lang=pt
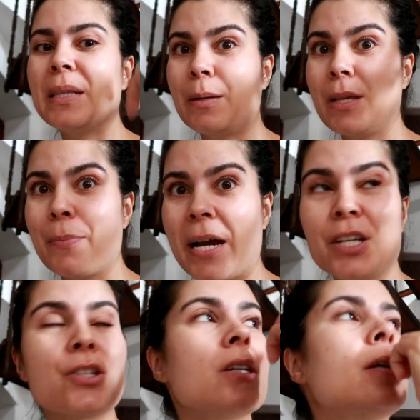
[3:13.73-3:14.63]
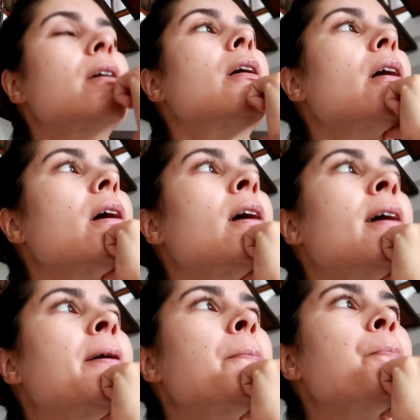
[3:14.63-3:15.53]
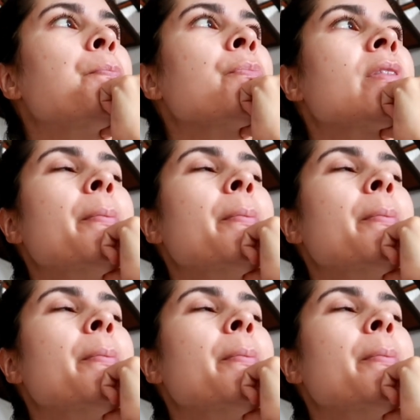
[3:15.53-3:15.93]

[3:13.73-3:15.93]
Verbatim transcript: para trabalhar mais, um,